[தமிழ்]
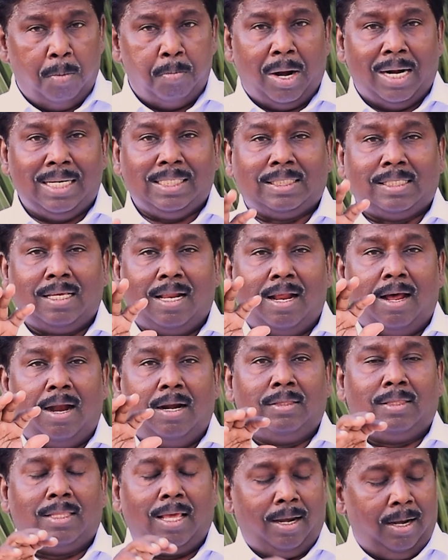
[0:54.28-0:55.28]

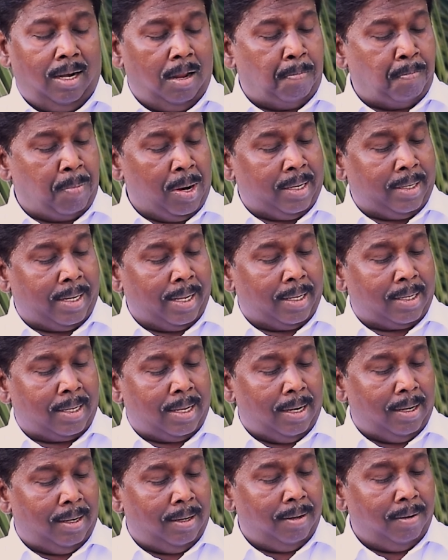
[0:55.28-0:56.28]
மனுஷரால் தள்ளப்பட்ட
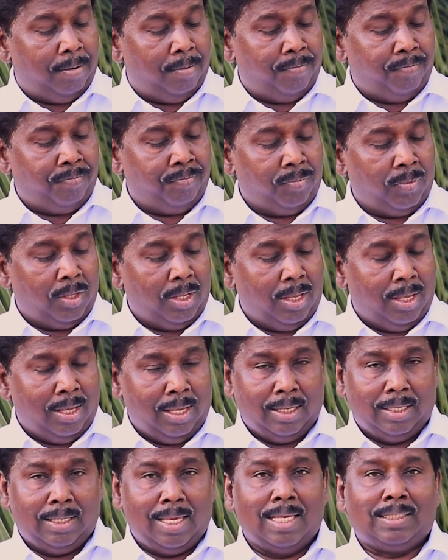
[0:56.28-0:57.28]
கல்
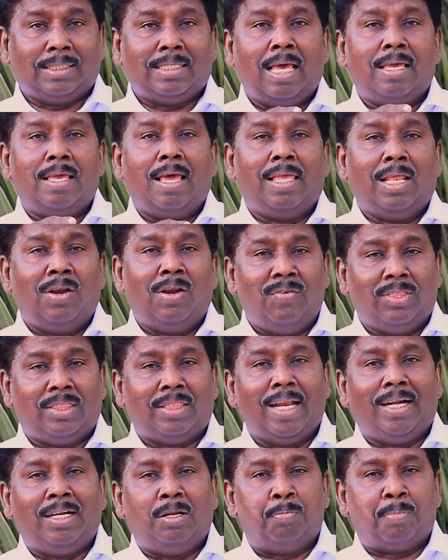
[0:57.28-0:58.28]
ஏசாயா
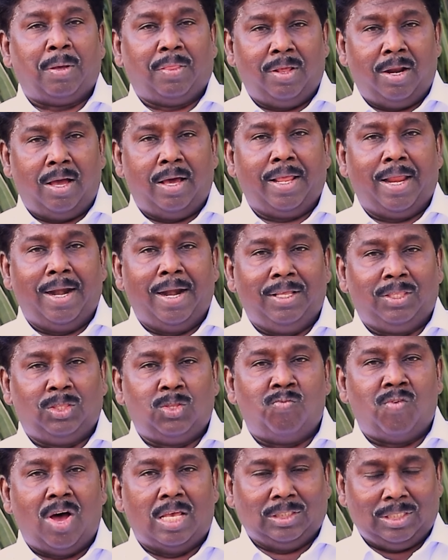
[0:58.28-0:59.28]
இருபத்தெட்டு பதினாறு எடுத்து
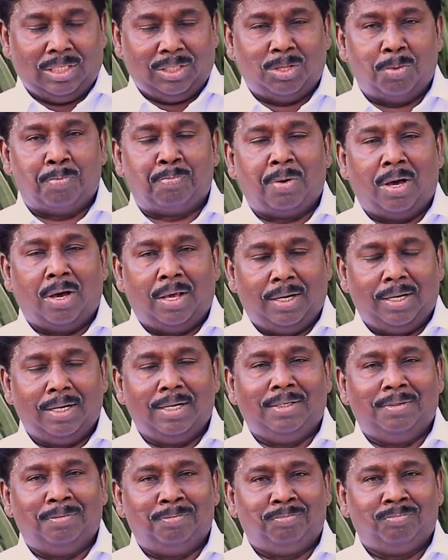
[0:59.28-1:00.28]
வாசித்து பாருங்கள்